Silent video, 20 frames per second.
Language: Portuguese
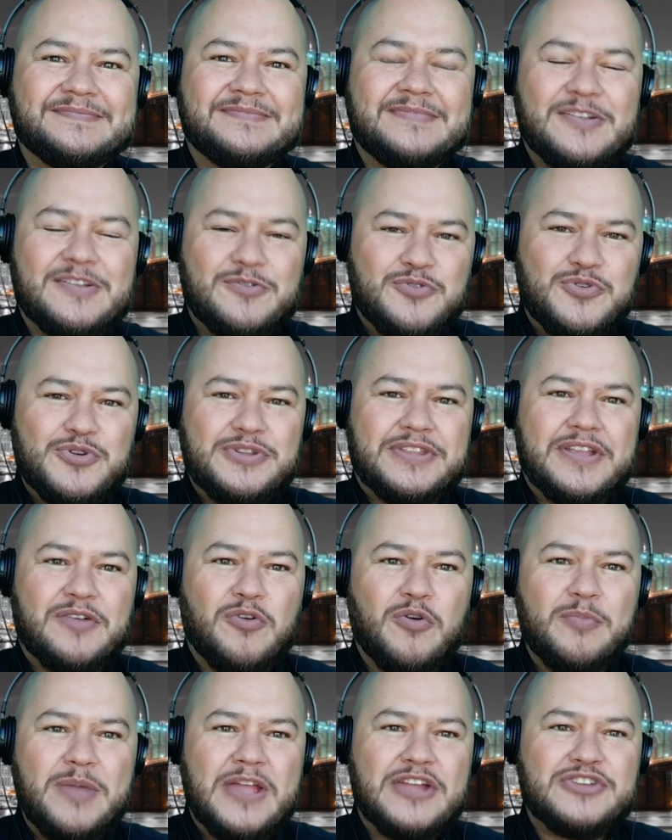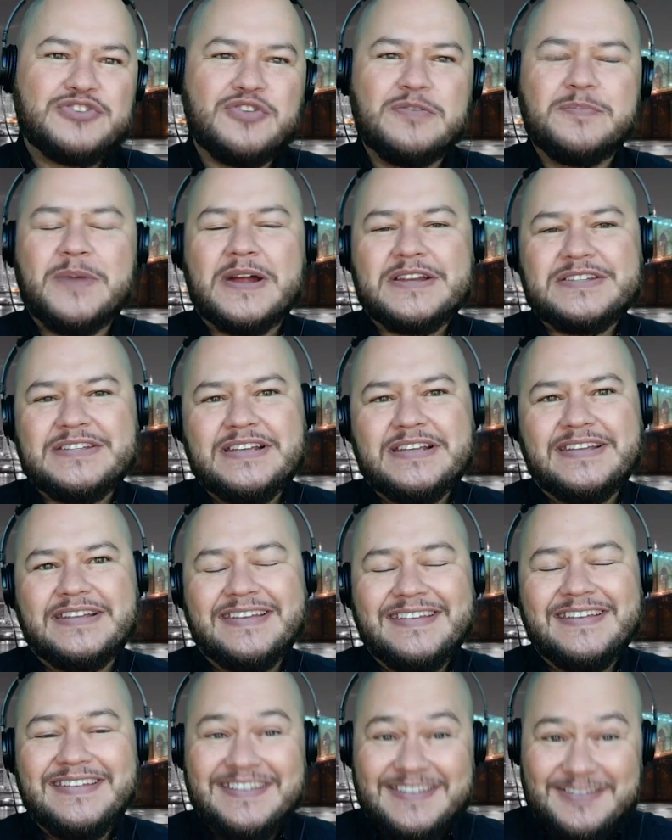Curta, comente, compartilhe.
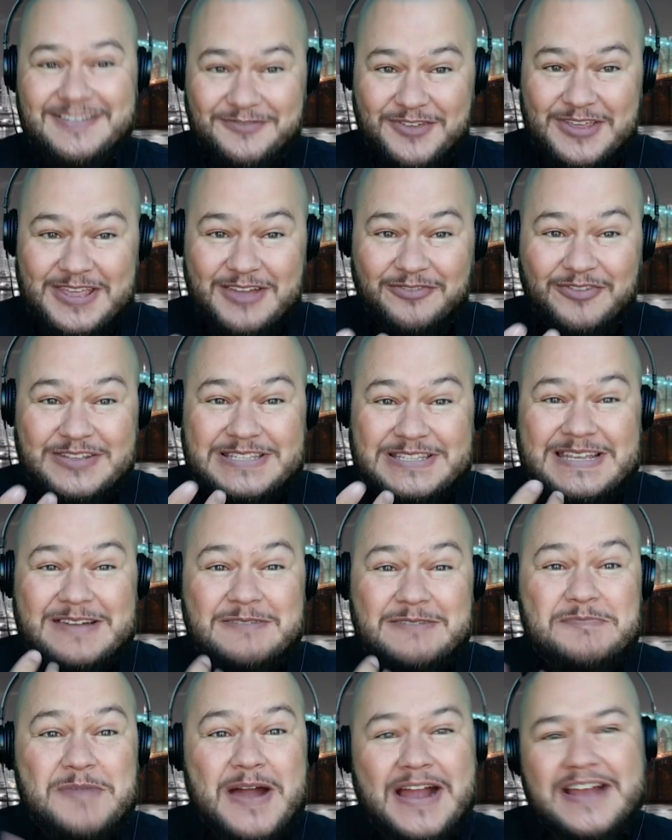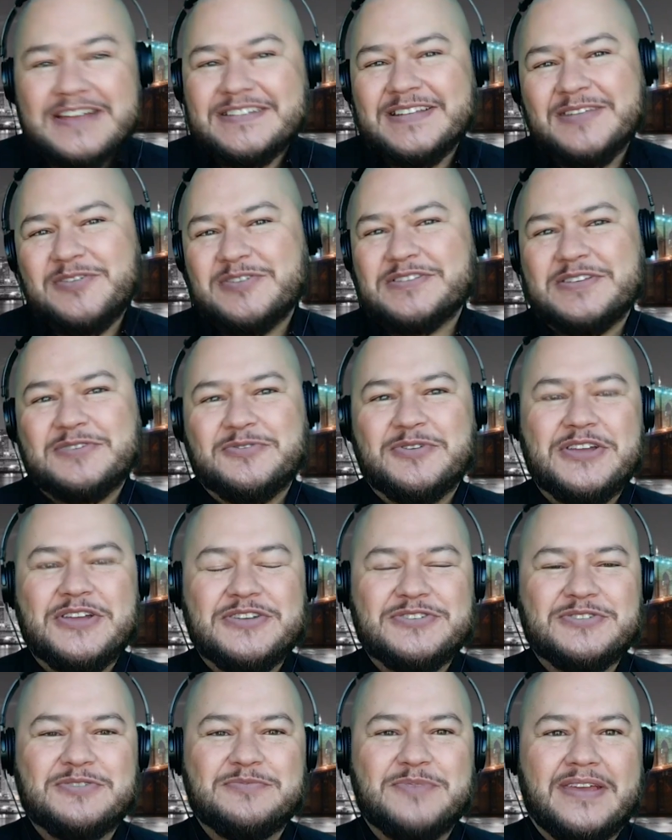Venha fazer parte da nossa corrente
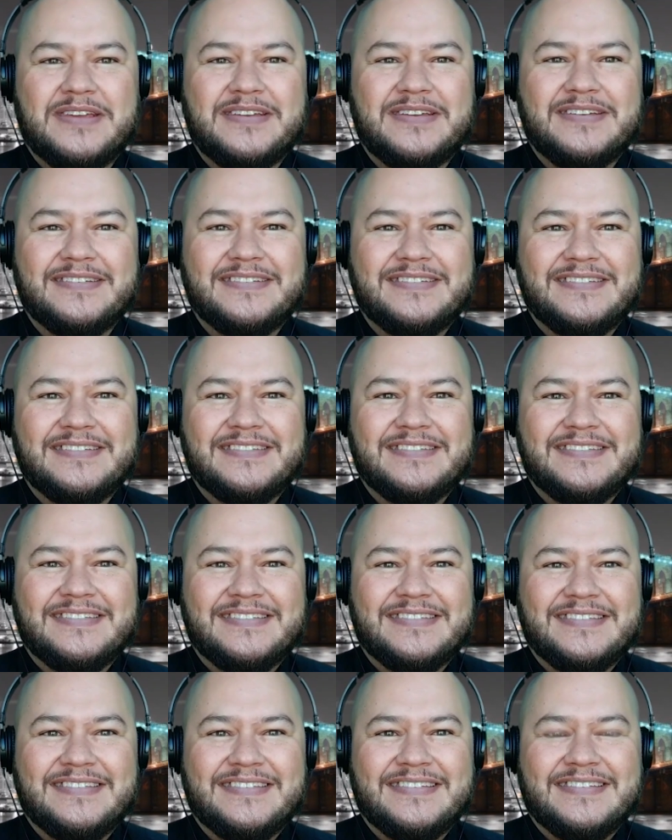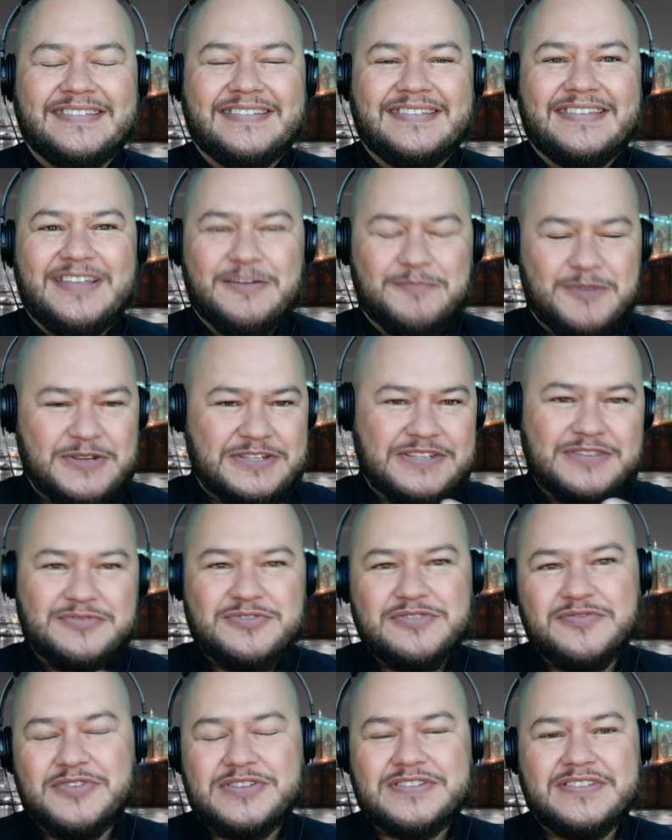do bem. Eu preciso de
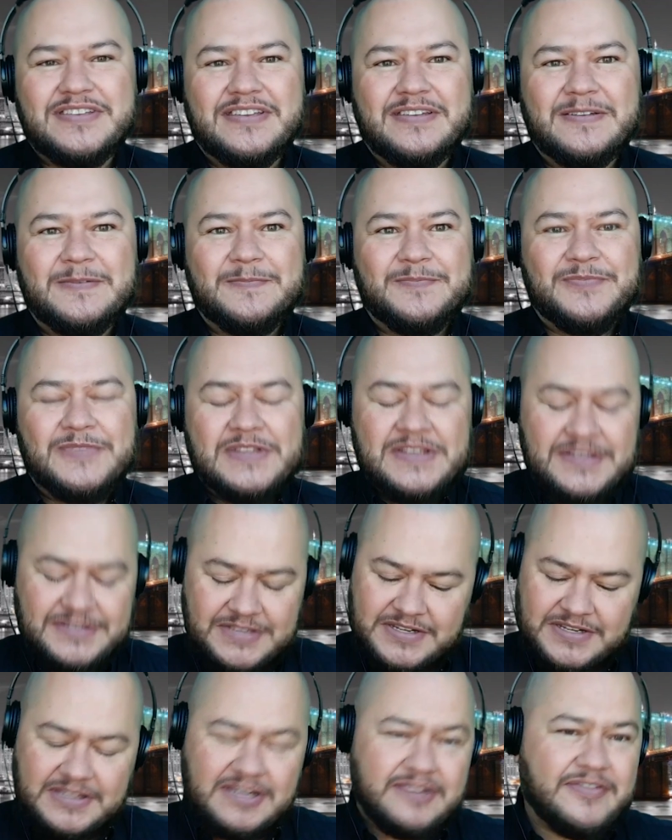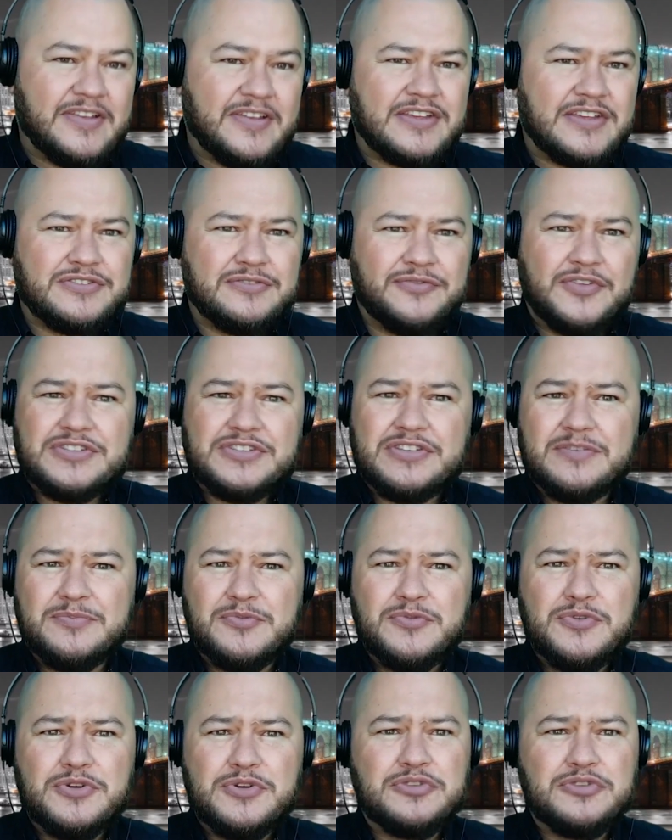você. Seja através do
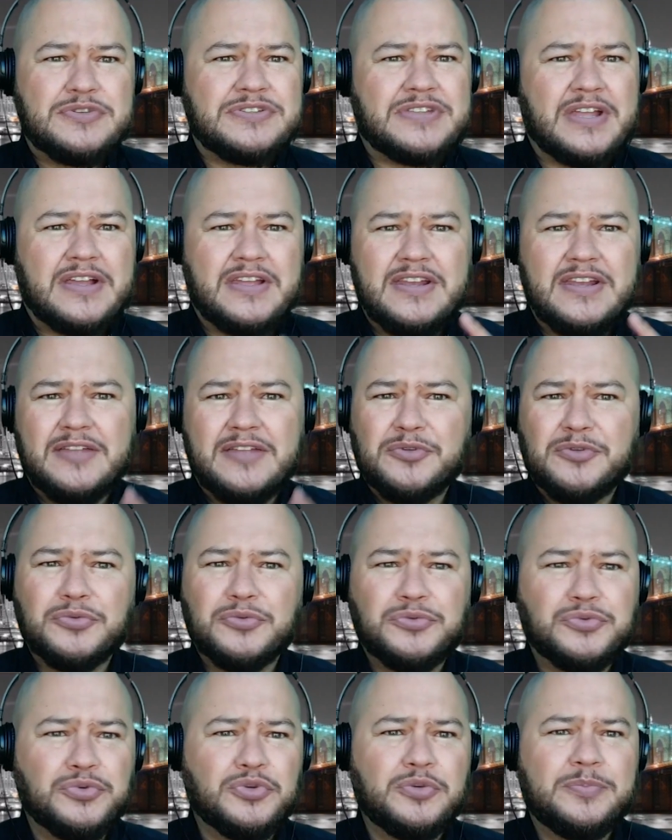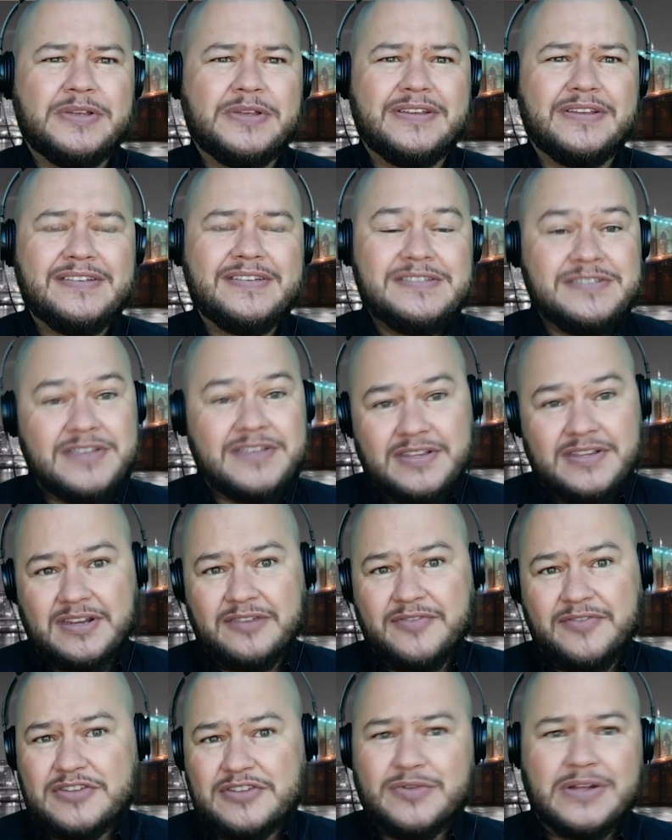Facebook, do Instagram, do YouTube, seja
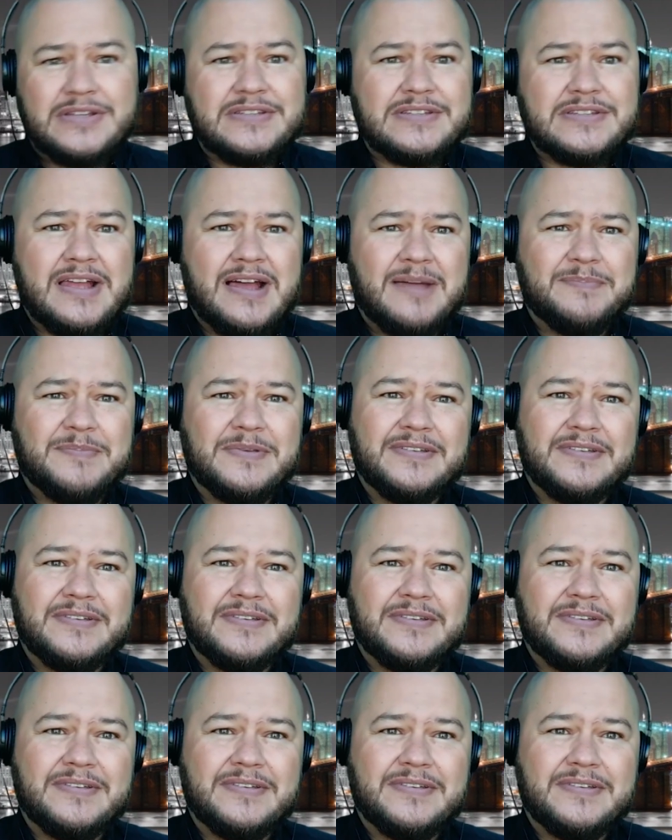através do WhatsApp.